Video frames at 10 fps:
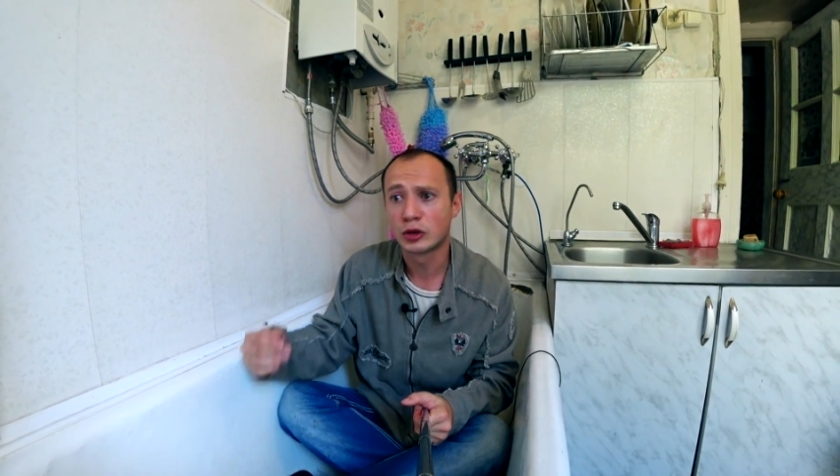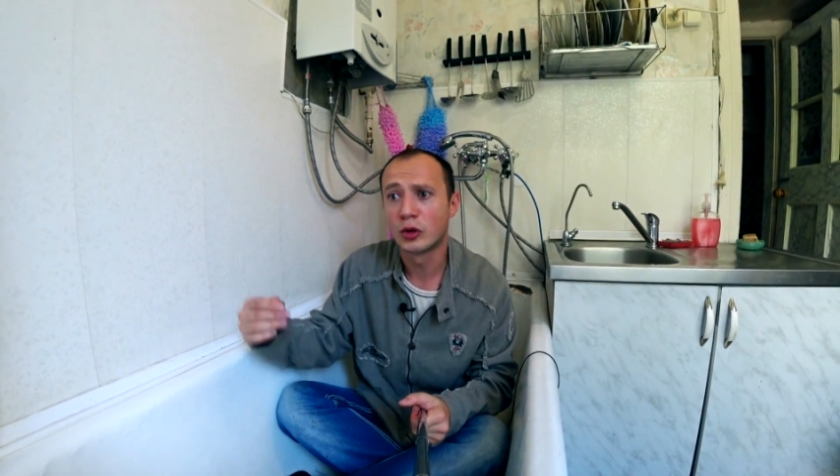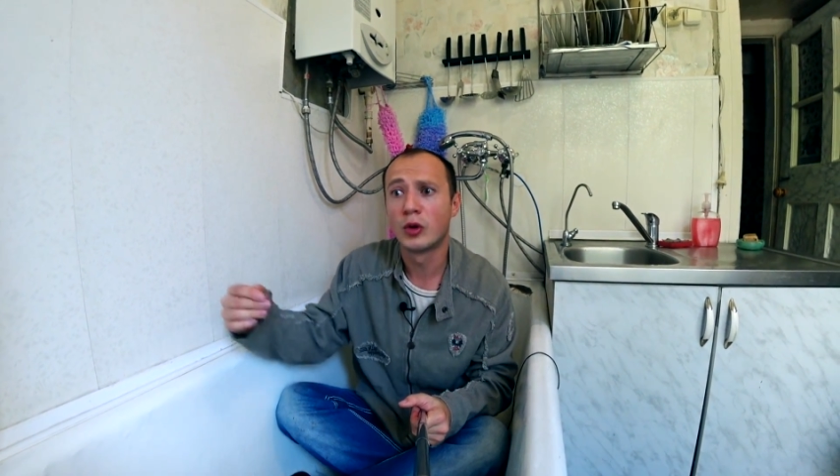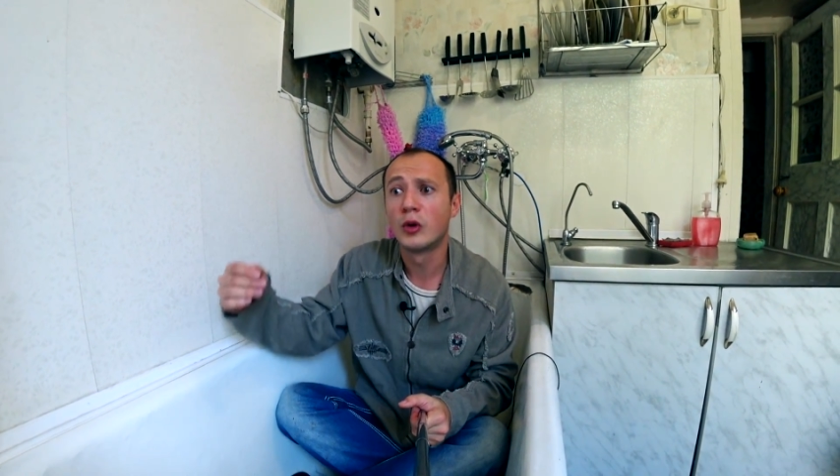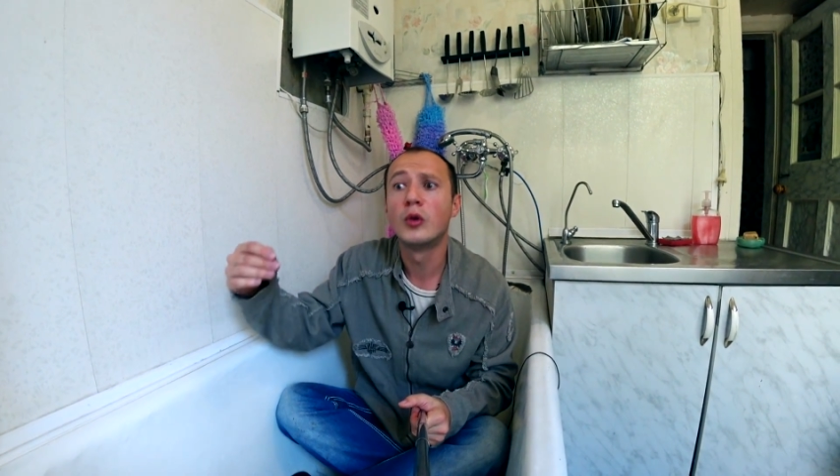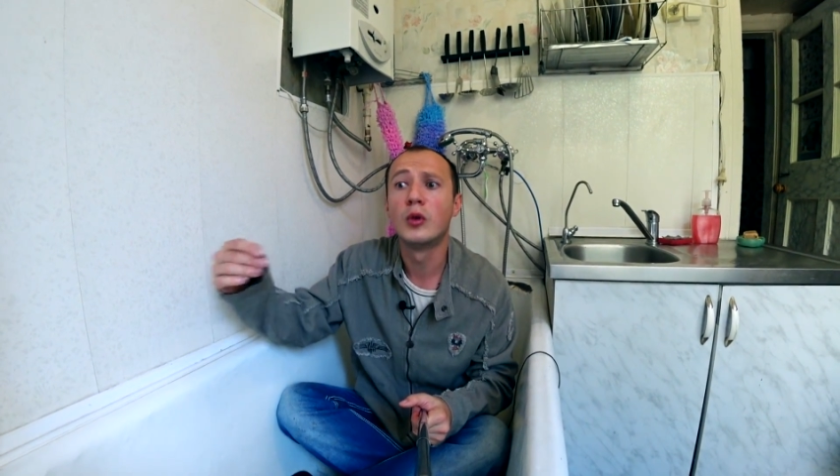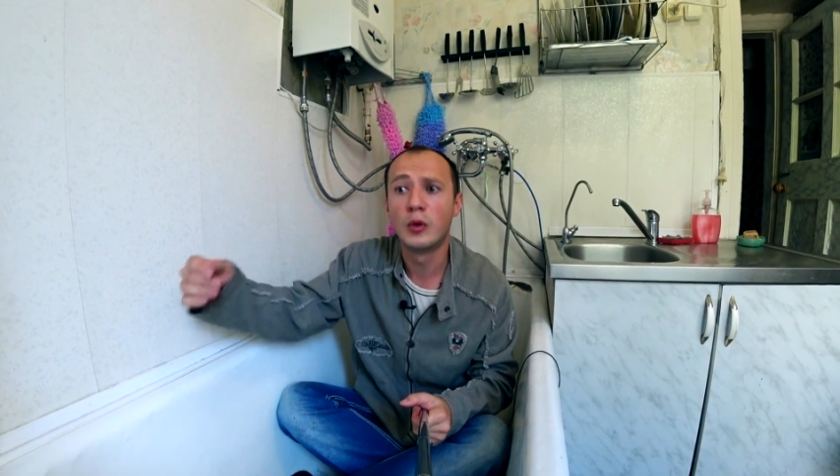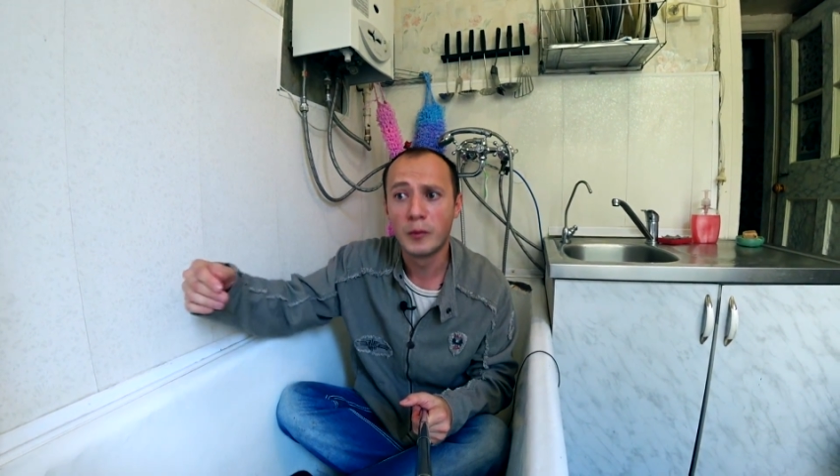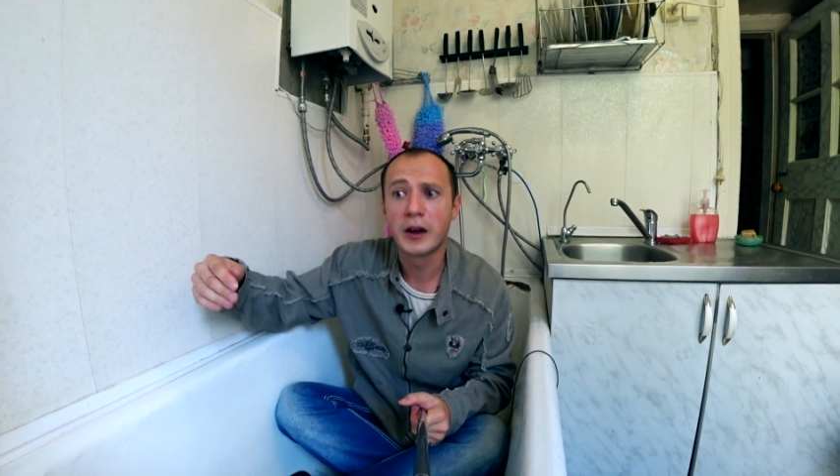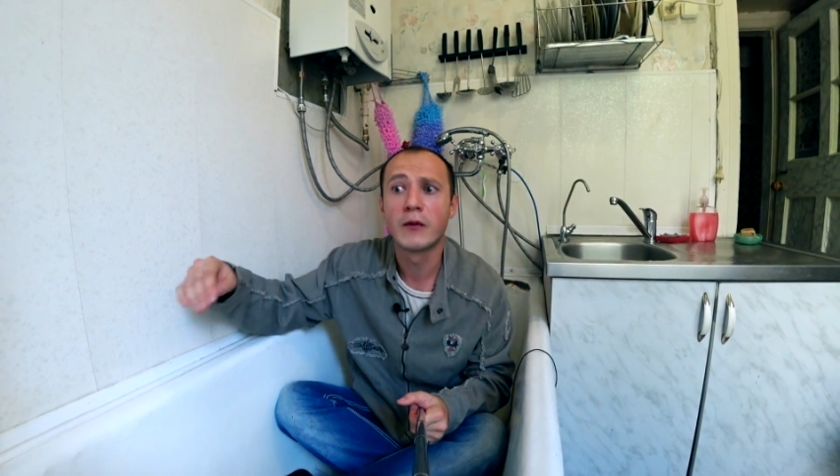что
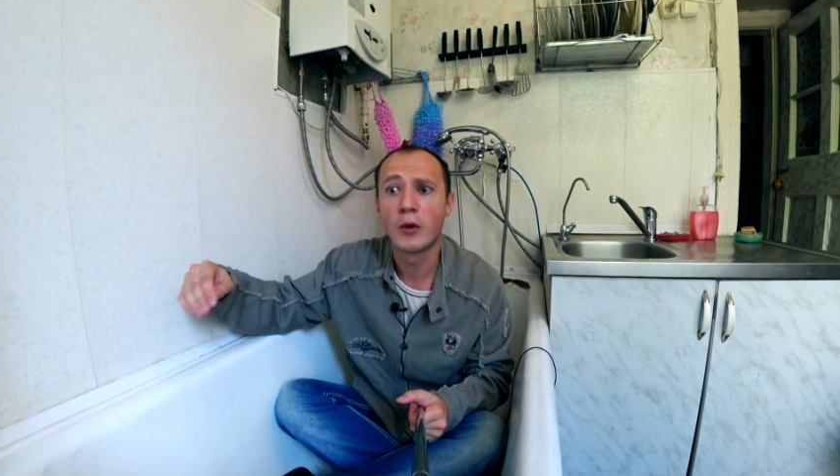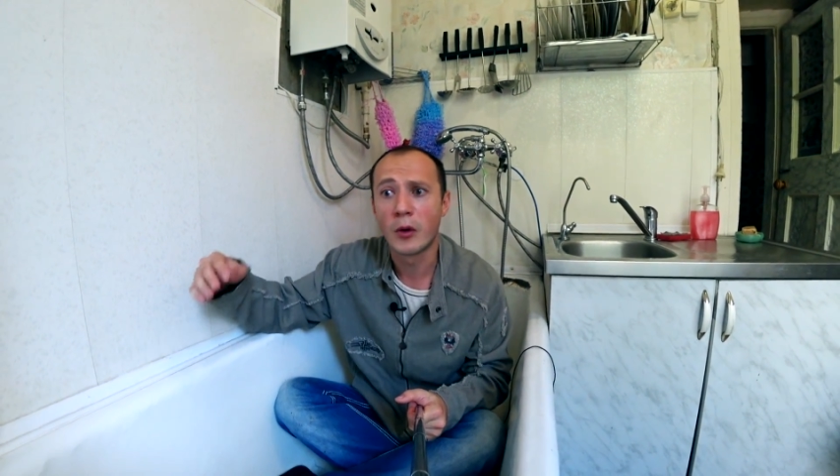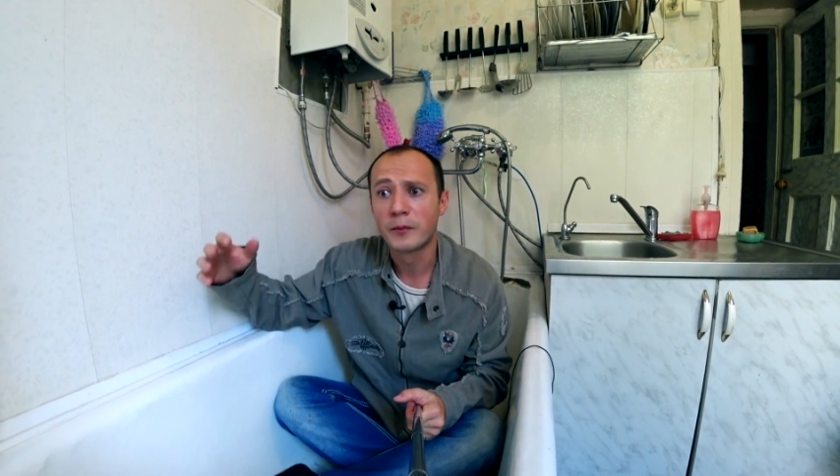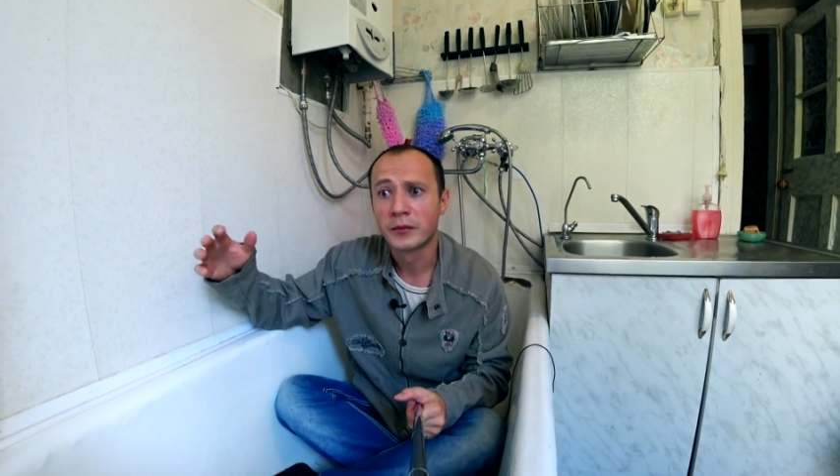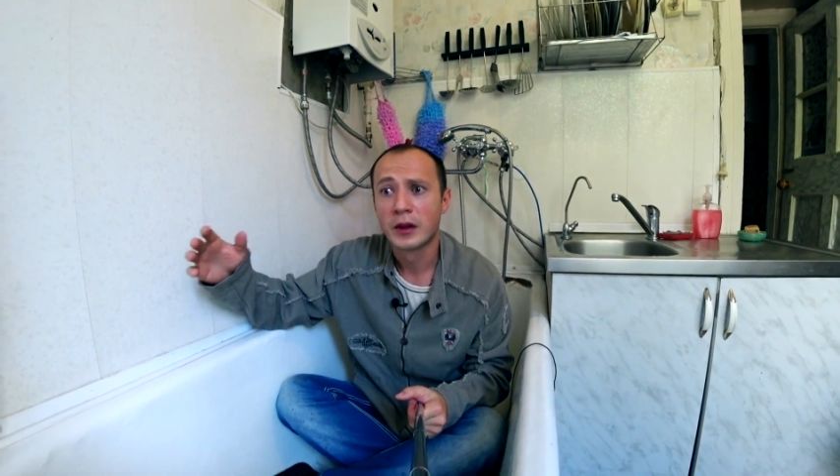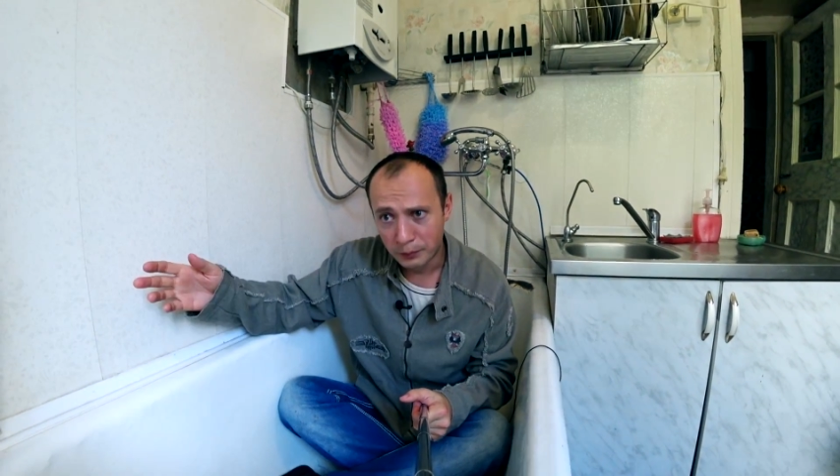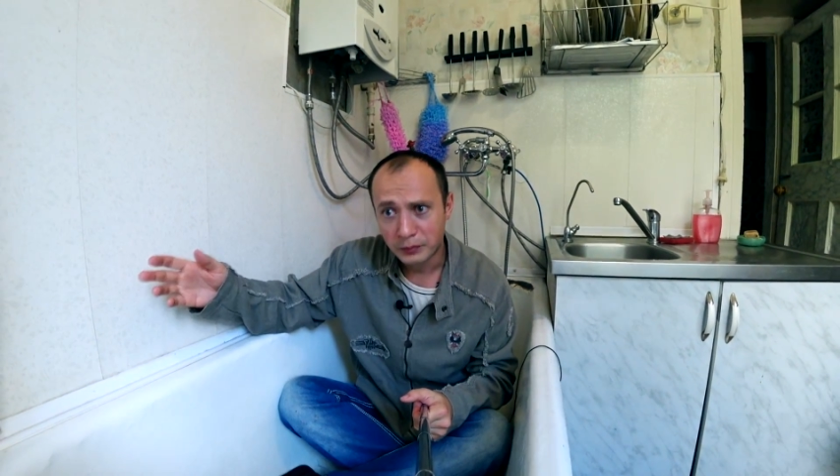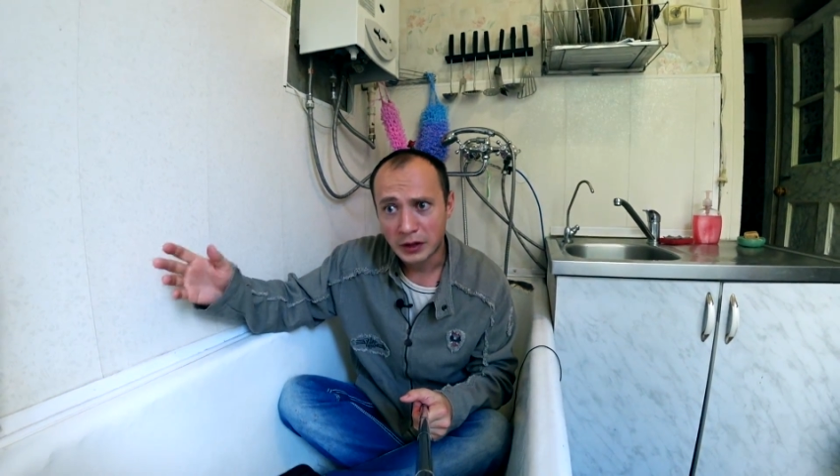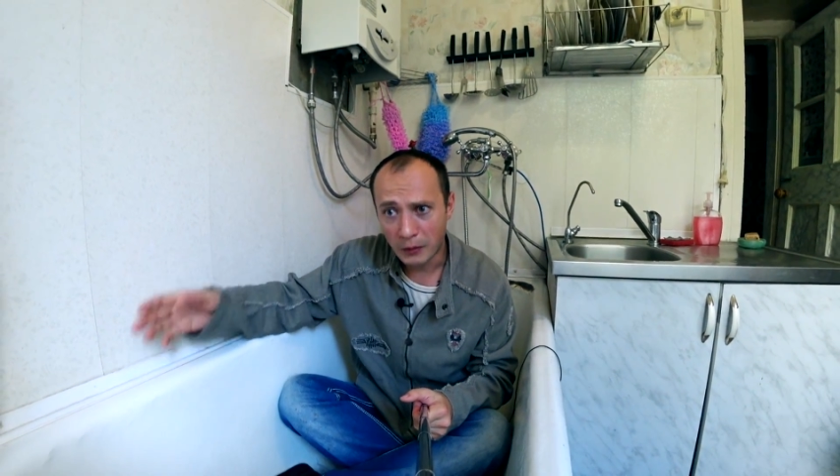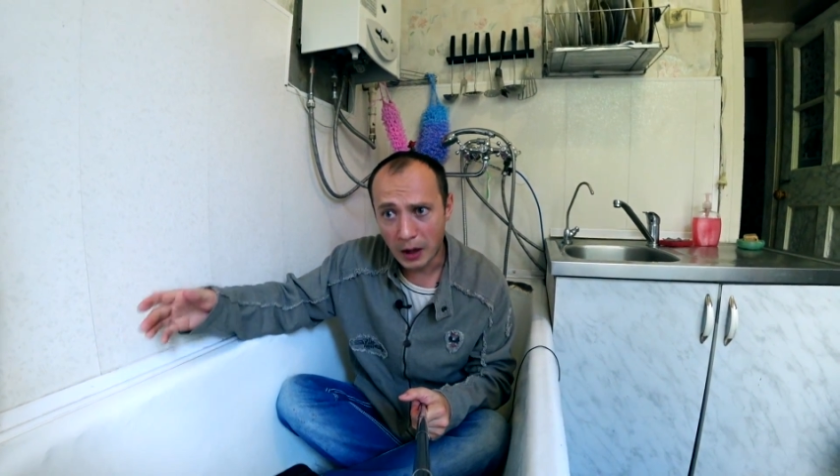у моего
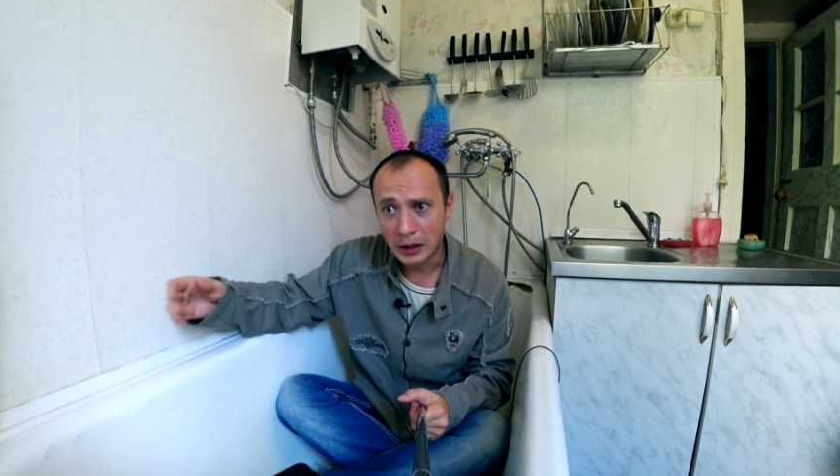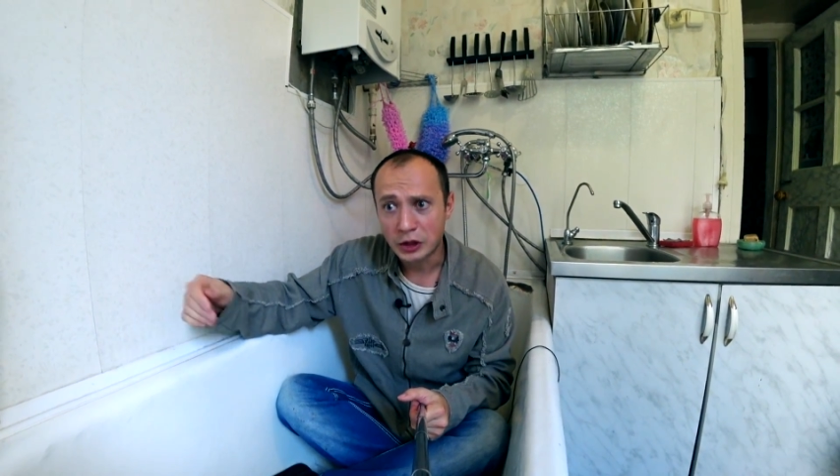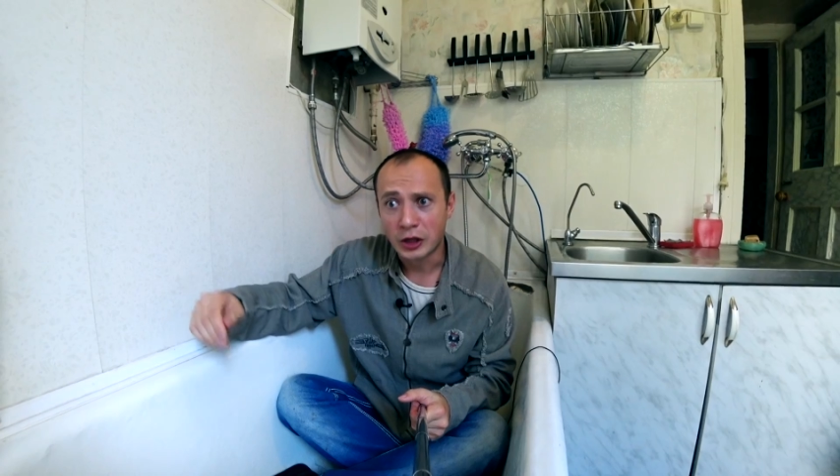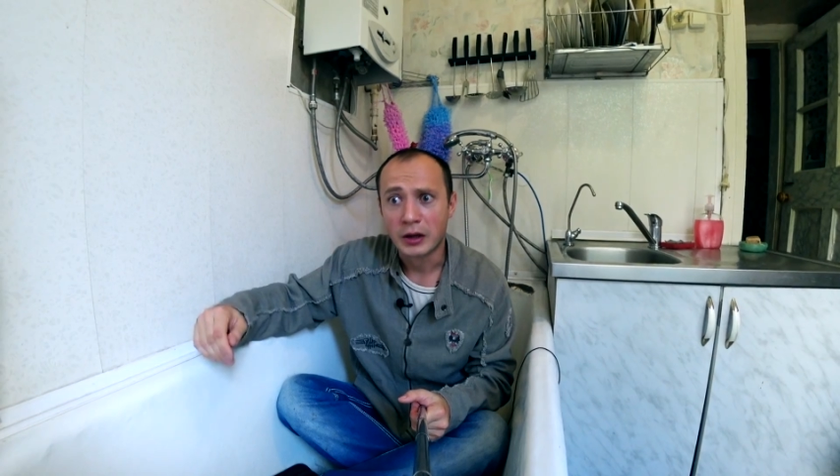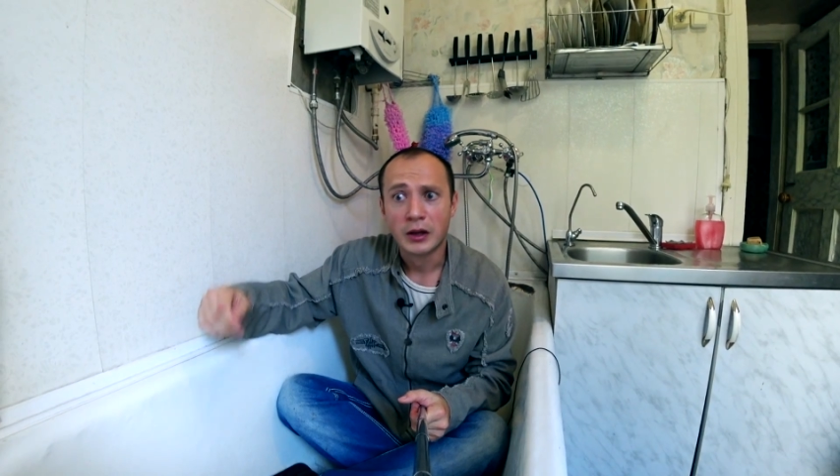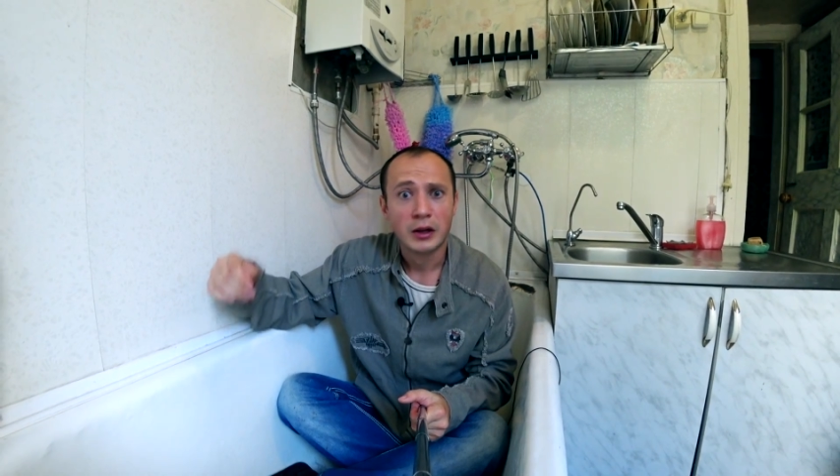товарища